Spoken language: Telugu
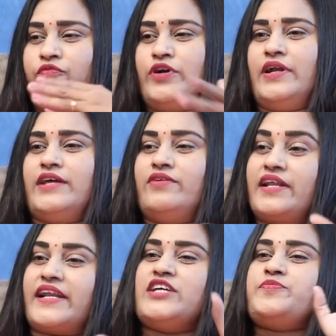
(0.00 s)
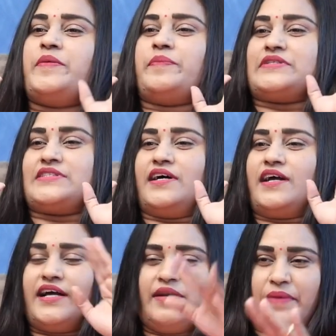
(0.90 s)
ఫుడ్ లేదు అంటే రైస్ పంపిస్తా
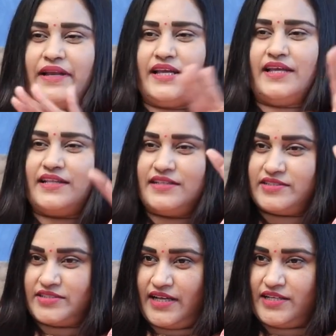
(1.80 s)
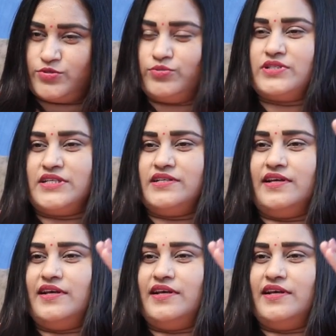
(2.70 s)
కానీ మనీ అనేది చాలా చూసి